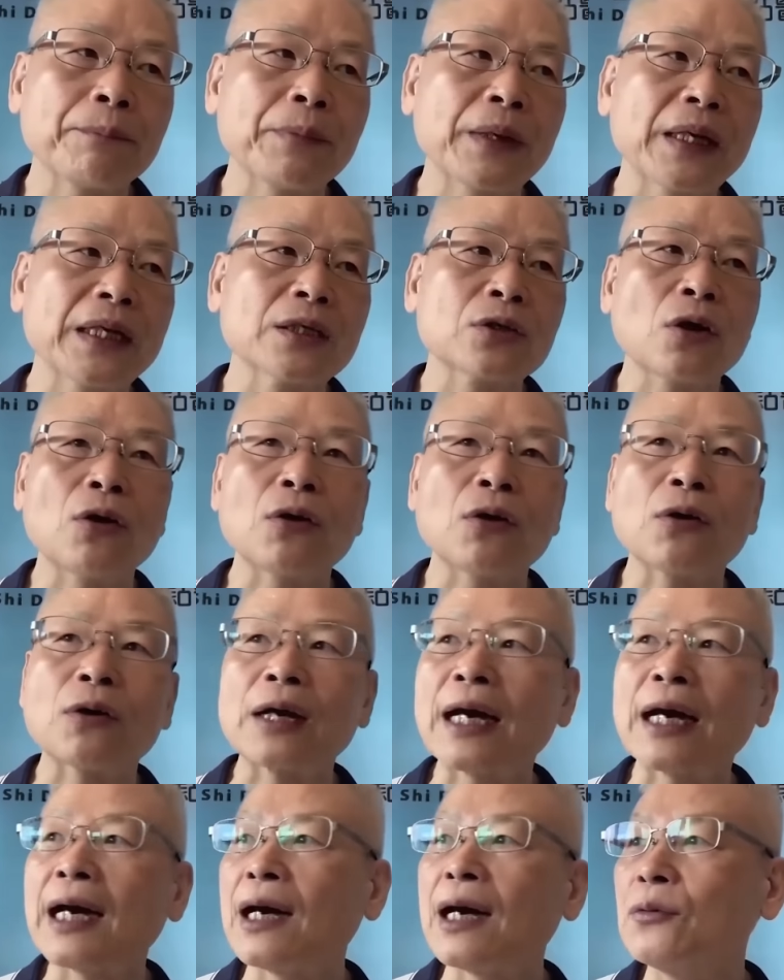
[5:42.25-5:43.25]
背
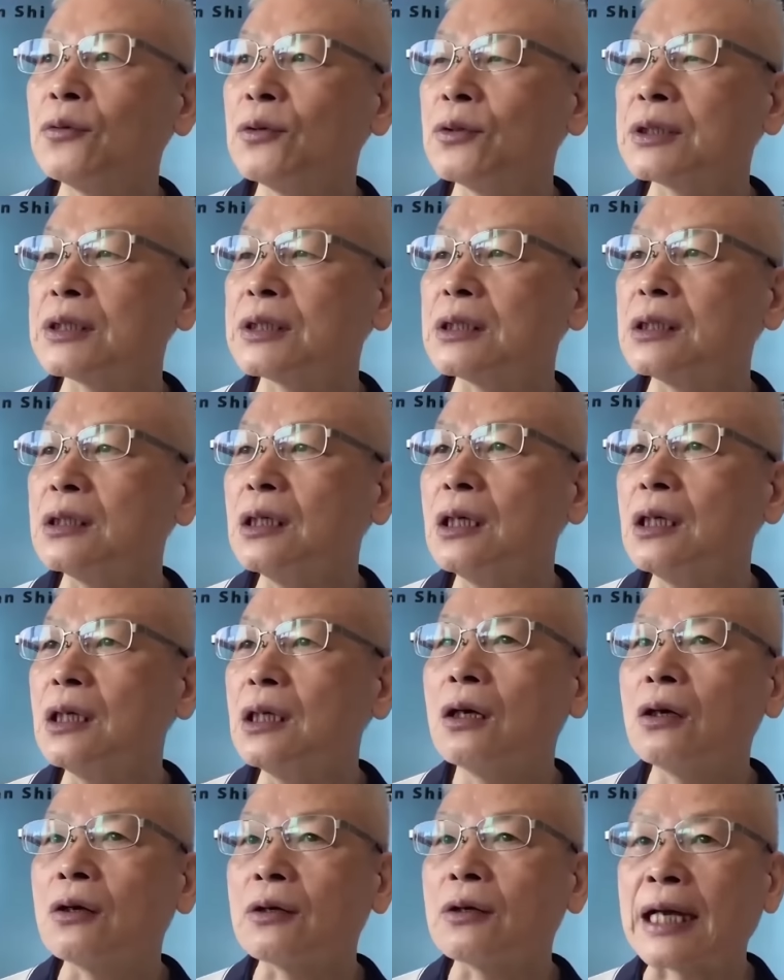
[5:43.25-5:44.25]
痛啦，或是
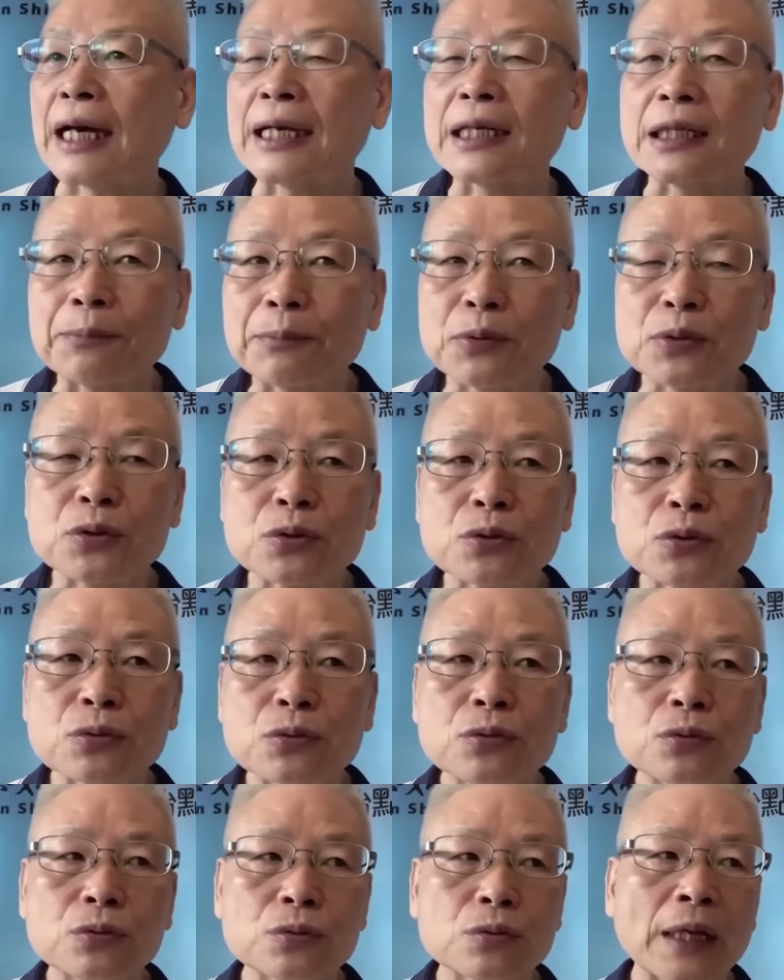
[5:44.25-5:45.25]
哦哪里不
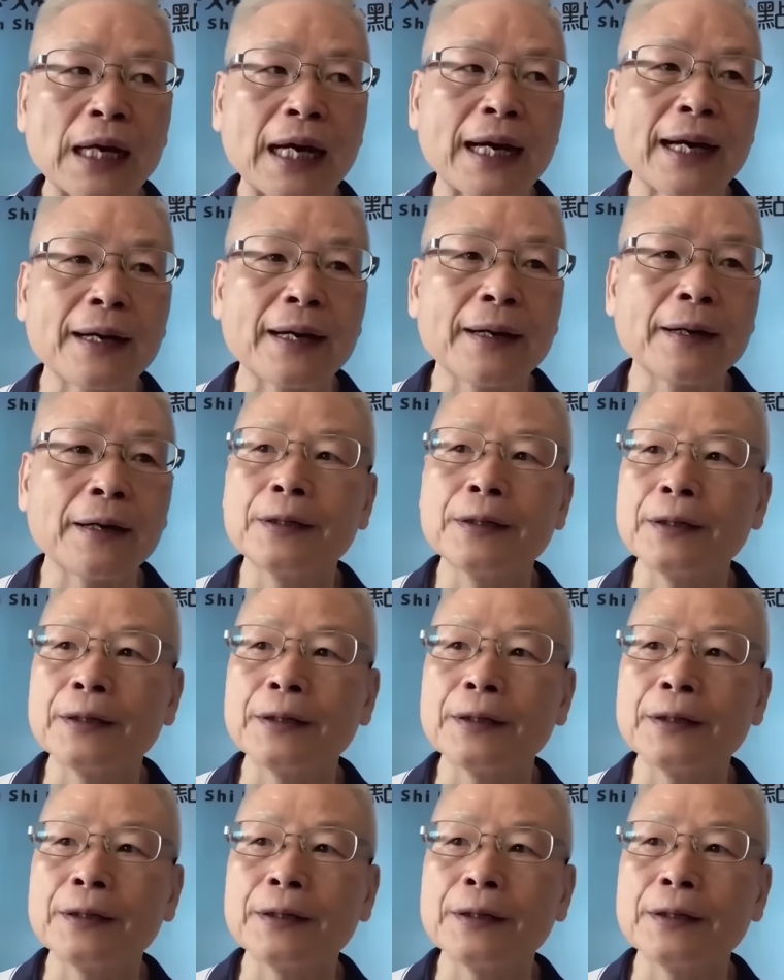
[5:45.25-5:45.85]
舒服啦，